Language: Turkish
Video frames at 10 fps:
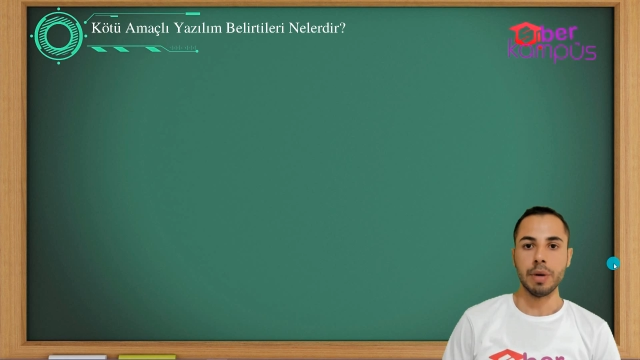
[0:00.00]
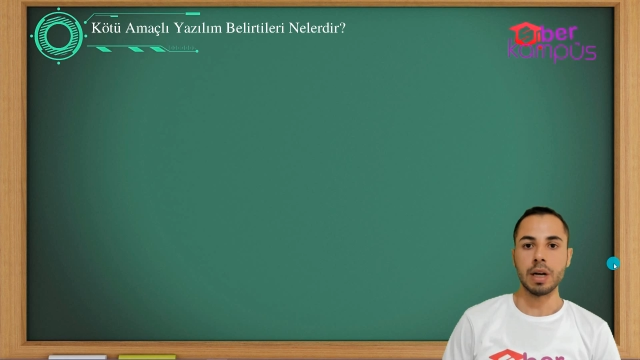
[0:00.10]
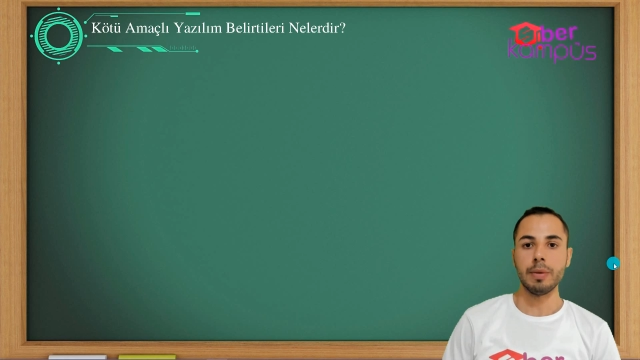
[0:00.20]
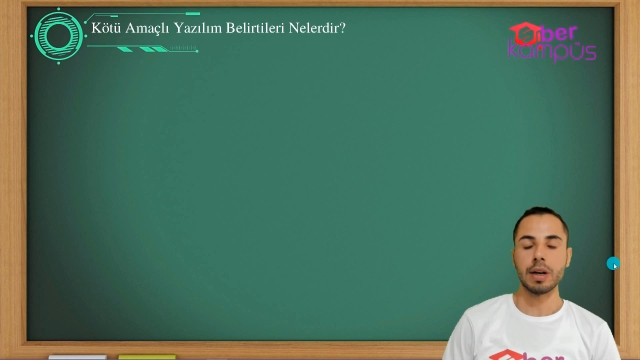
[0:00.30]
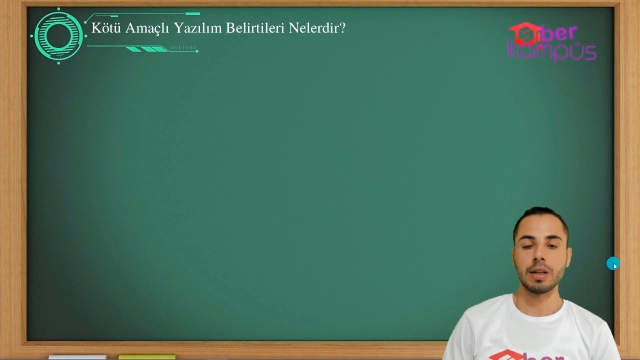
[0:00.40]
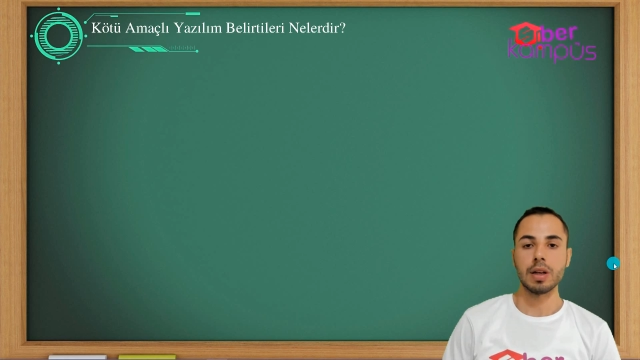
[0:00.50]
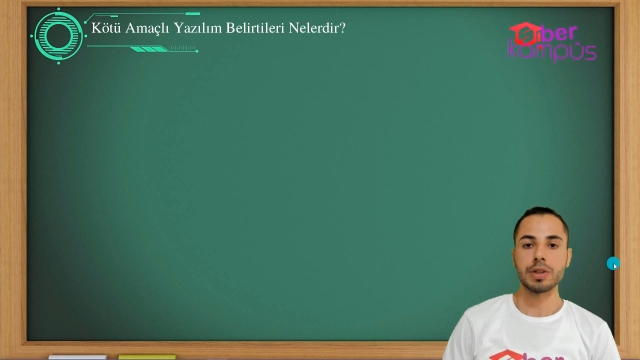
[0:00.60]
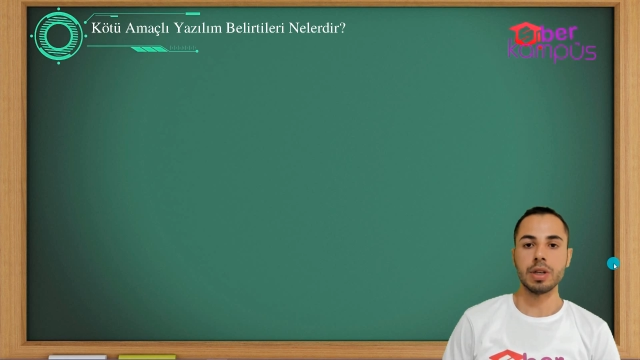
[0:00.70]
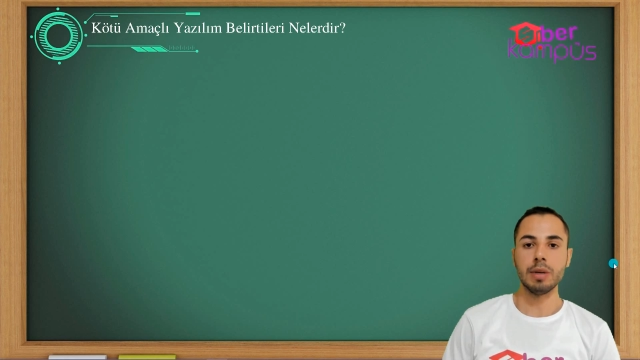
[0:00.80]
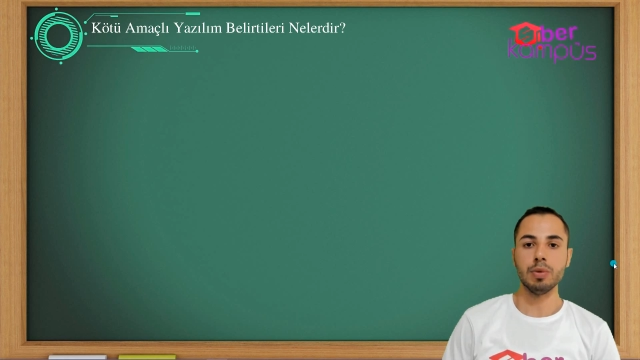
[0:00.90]
Merhaba
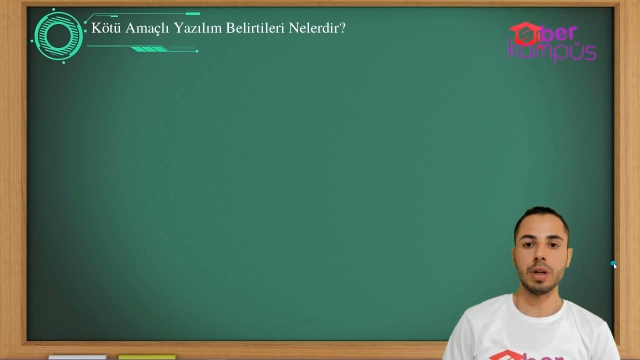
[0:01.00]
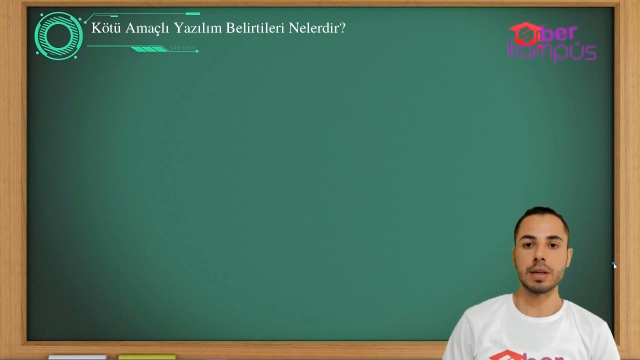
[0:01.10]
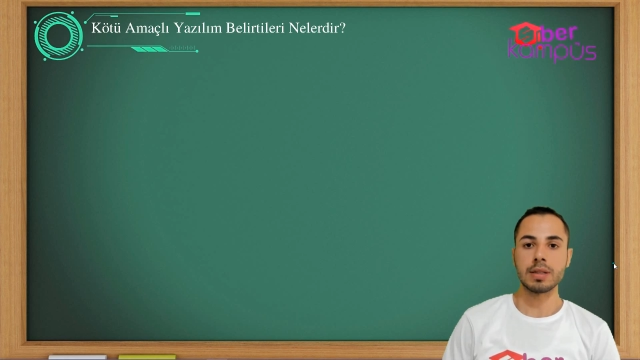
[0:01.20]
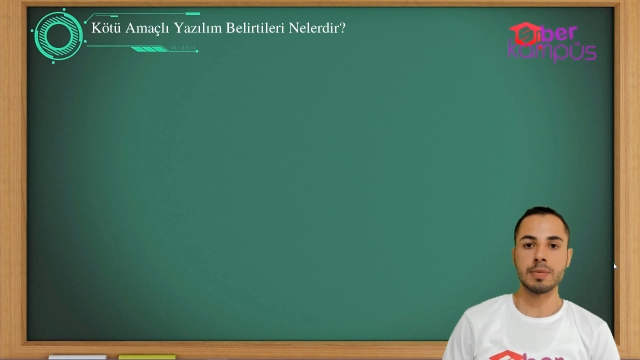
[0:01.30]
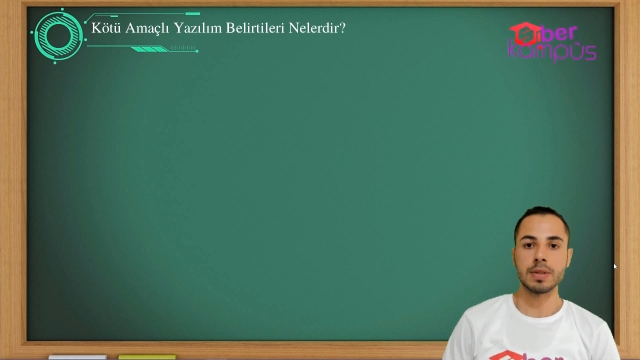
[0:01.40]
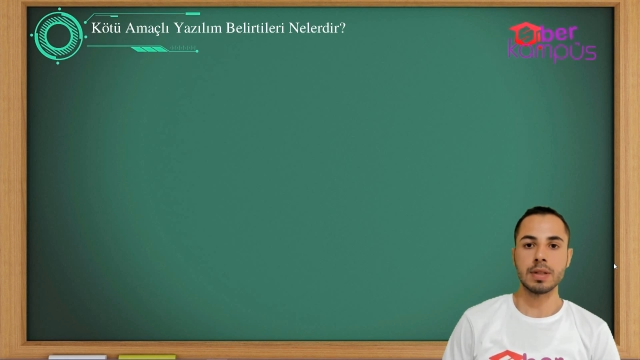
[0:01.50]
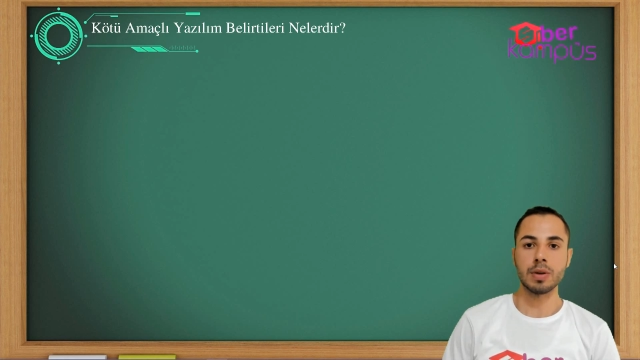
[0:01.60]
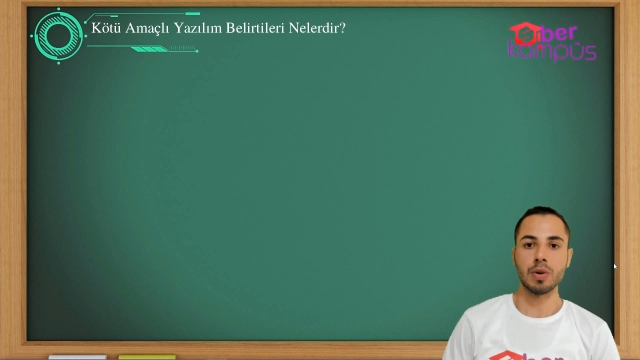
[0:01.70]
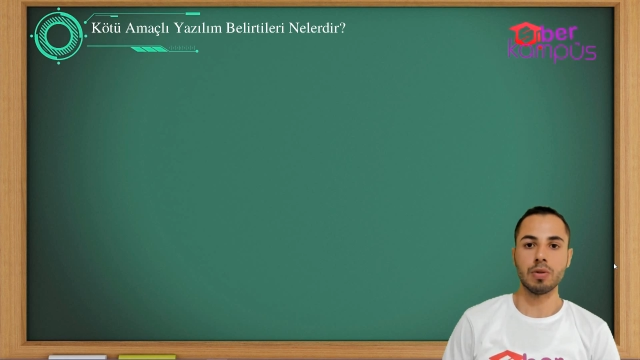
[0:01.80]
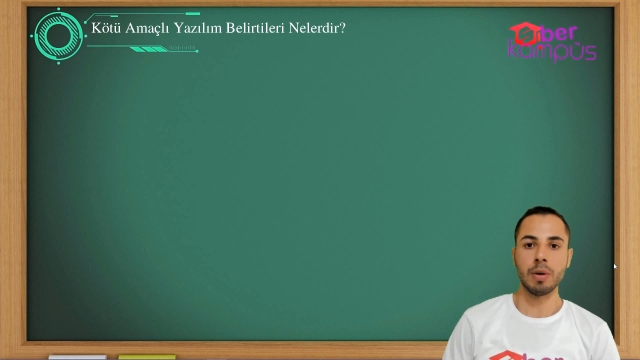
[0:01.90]
arkadaşlar, bu
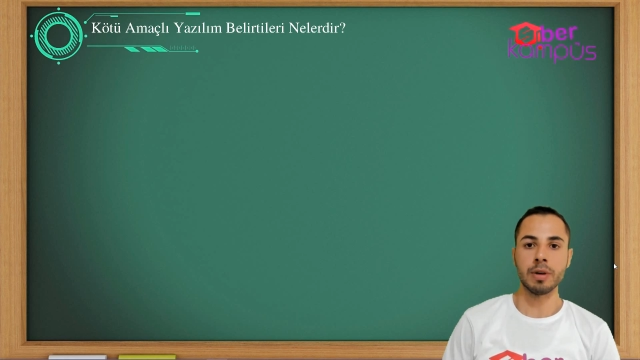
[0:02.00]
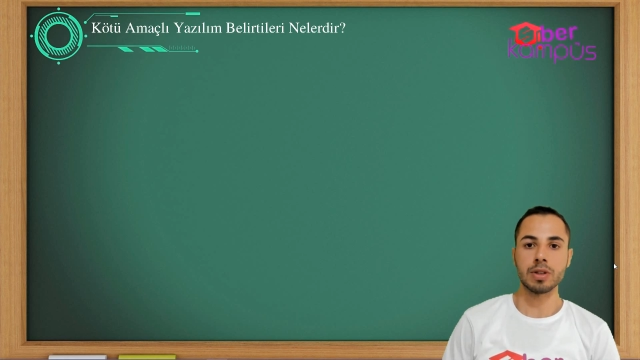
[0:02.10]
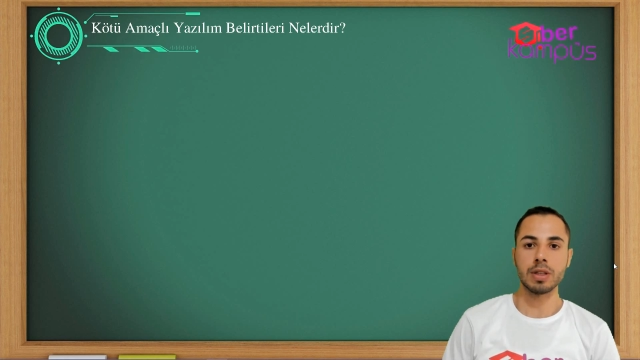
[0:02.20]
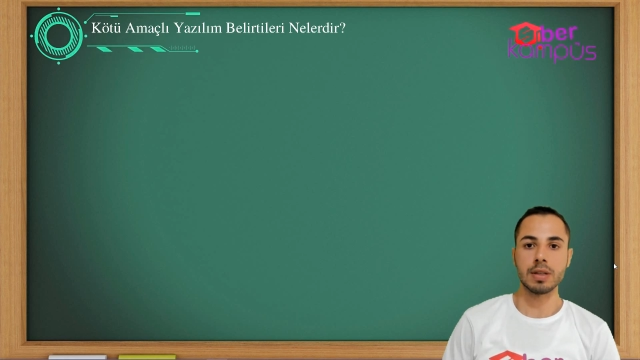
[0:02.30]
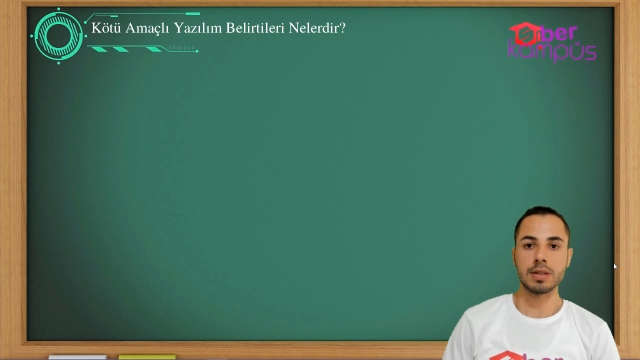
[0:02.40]
dersimizde kötü amaçlı